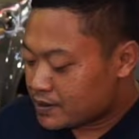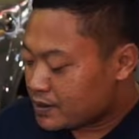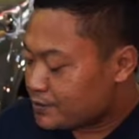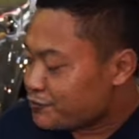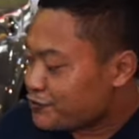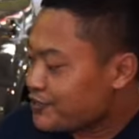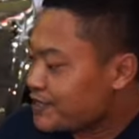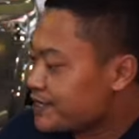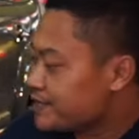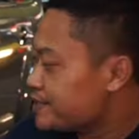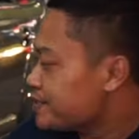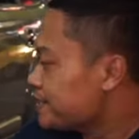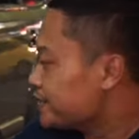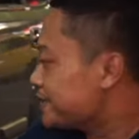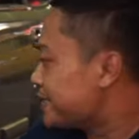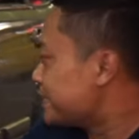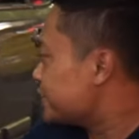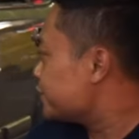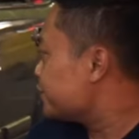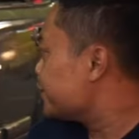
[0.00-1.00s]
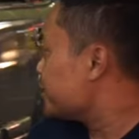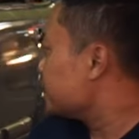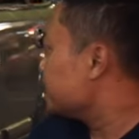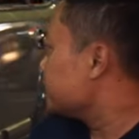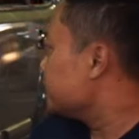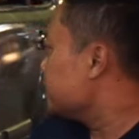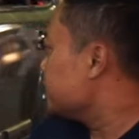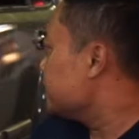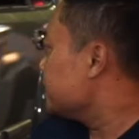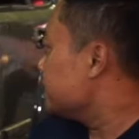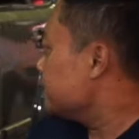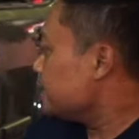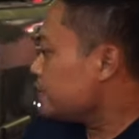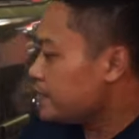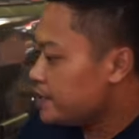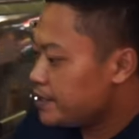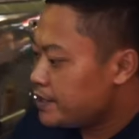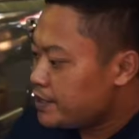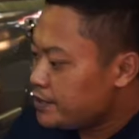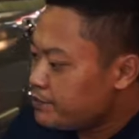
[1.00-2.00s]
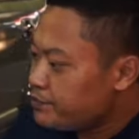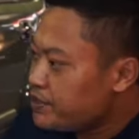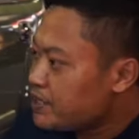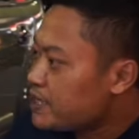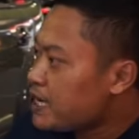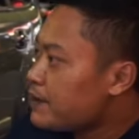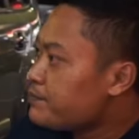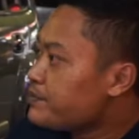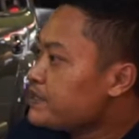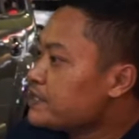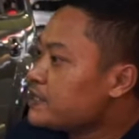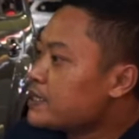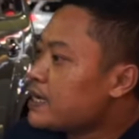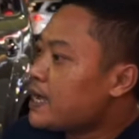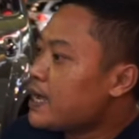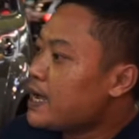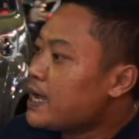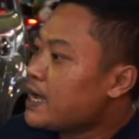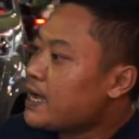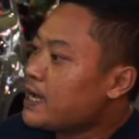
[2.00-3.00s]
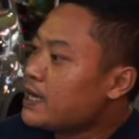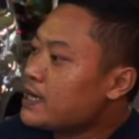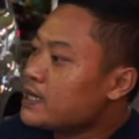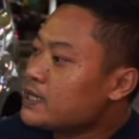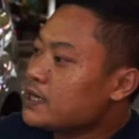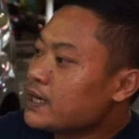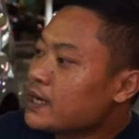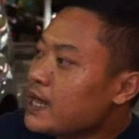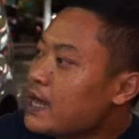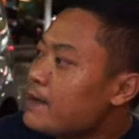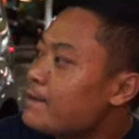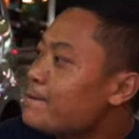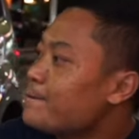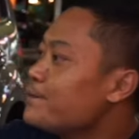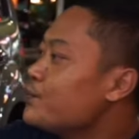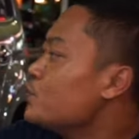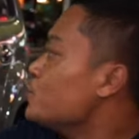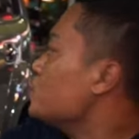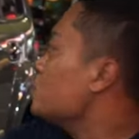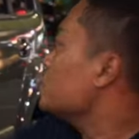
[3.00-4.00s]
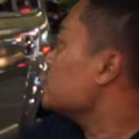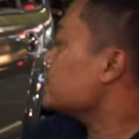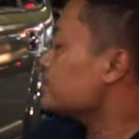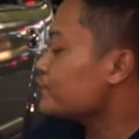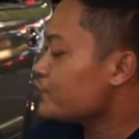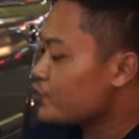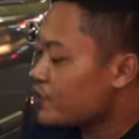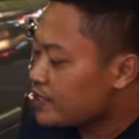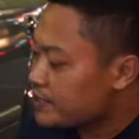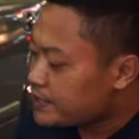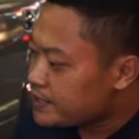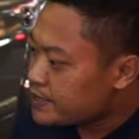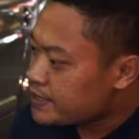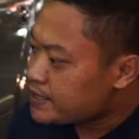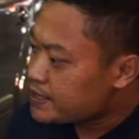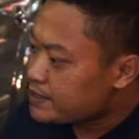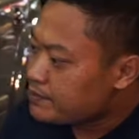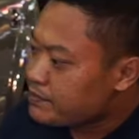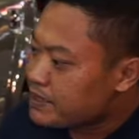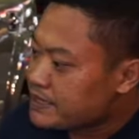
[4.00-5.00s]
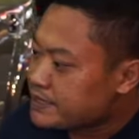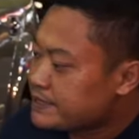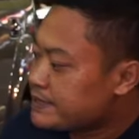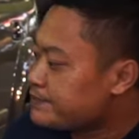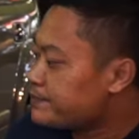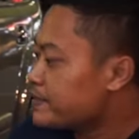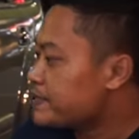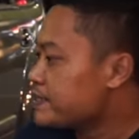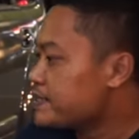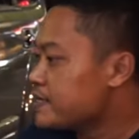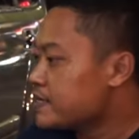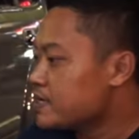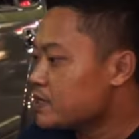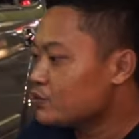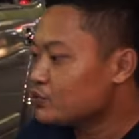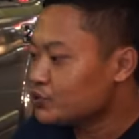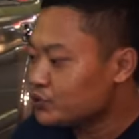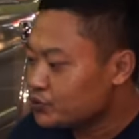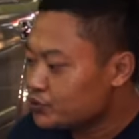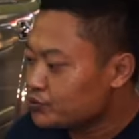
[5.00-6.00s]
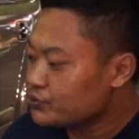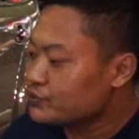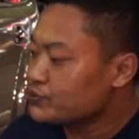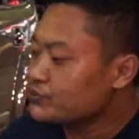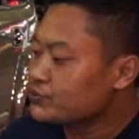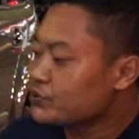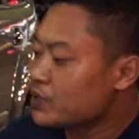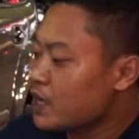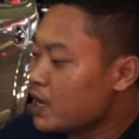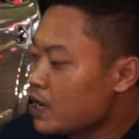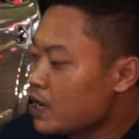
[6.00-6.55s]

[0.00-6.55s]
kemudian detail seperti mika-mika lampu semuanya masih pada utuh